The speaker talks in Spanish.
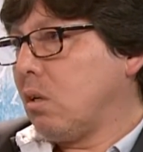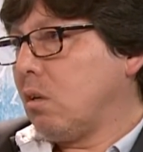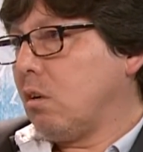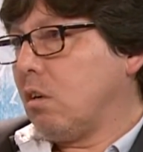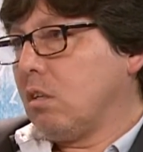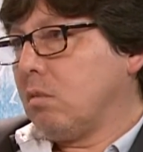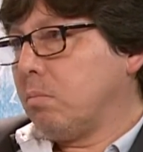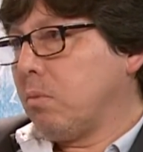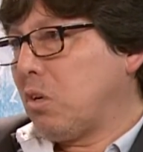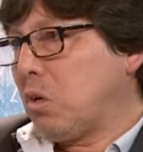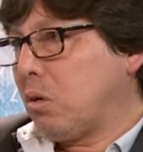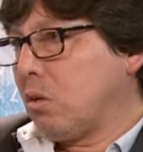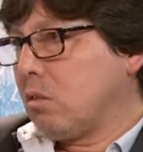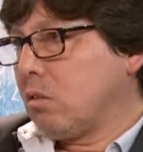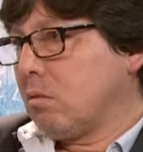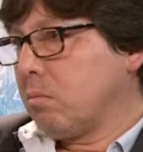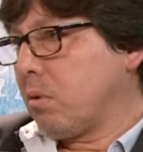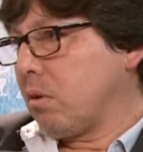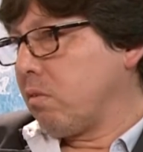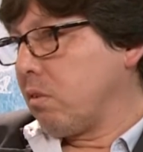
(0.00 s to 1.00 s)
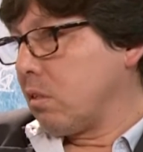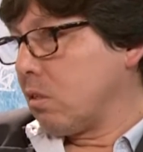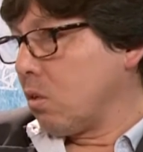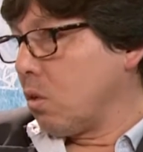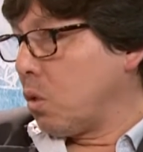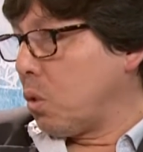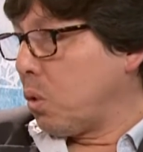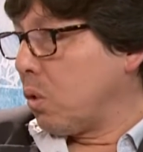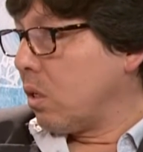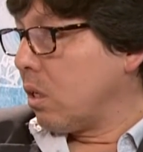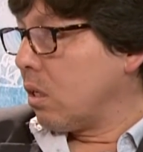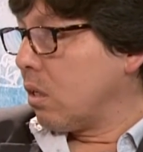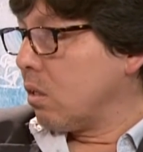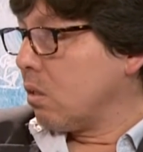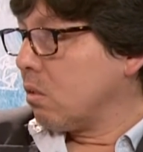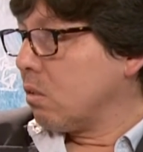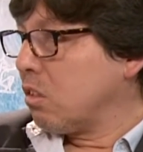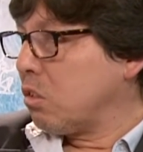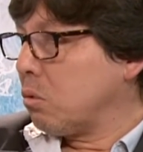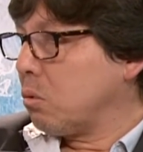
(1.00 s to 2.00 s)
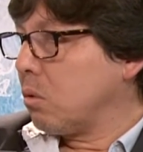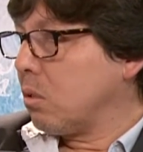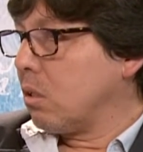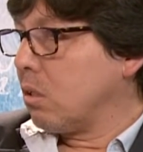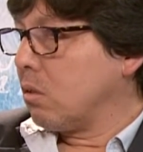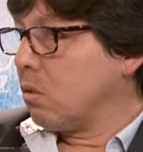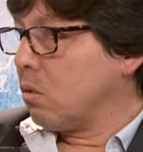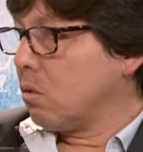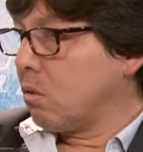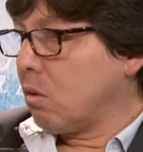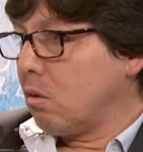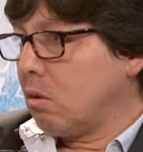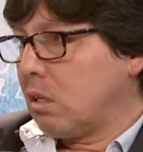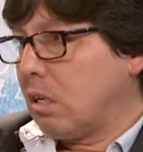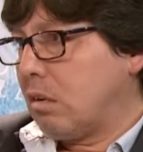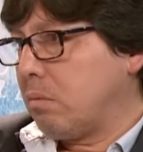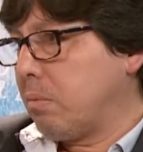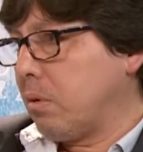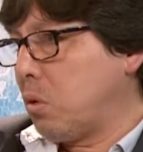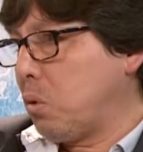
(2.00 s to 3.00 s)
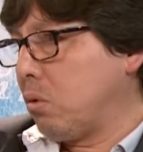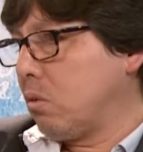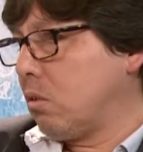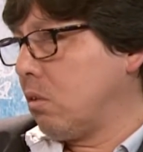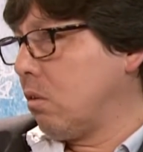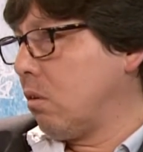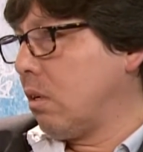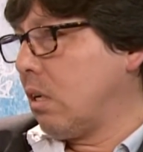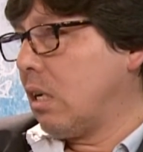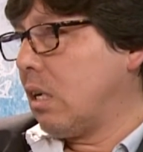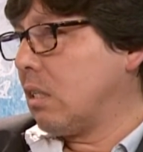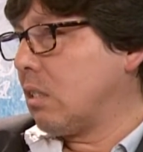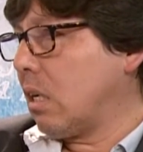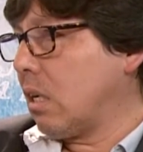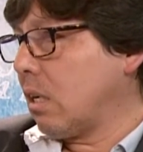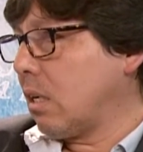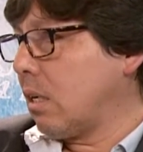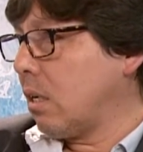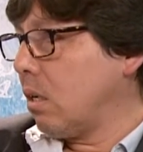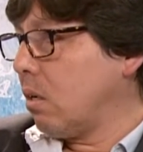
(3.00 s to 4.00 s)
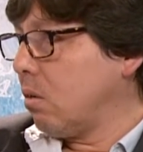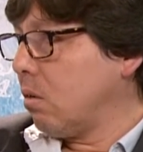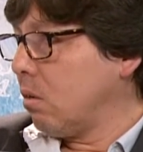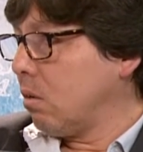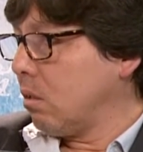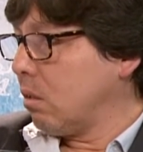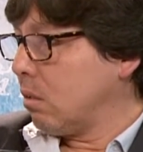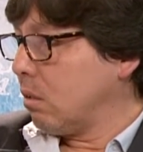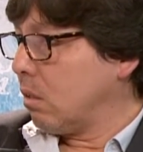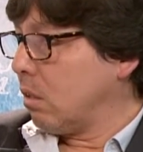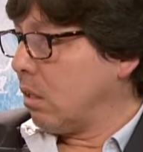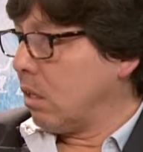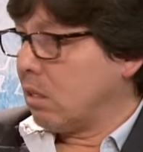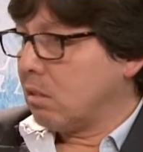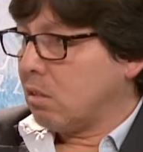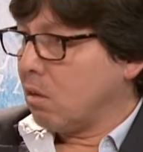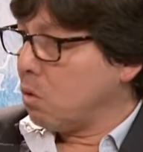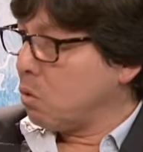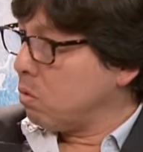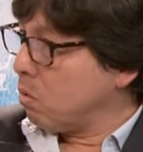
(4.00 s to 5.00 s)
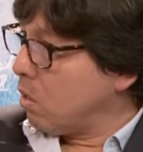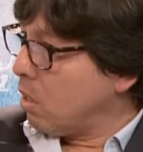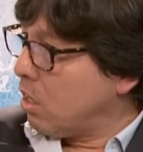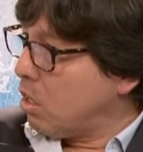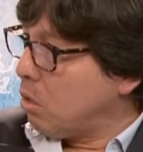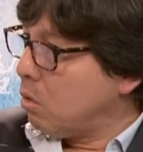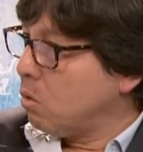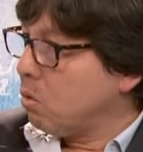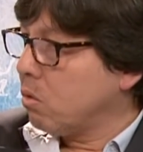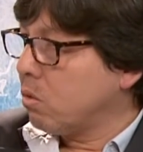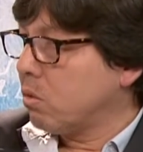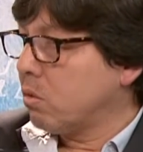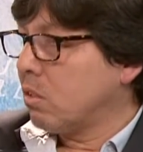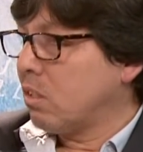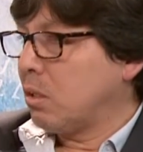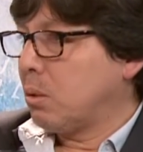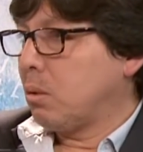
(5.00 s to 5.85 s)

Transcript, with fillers: hoy por hoy son profesores, no solo en el Perú, sino en el extranjero, en, Estados Unidos,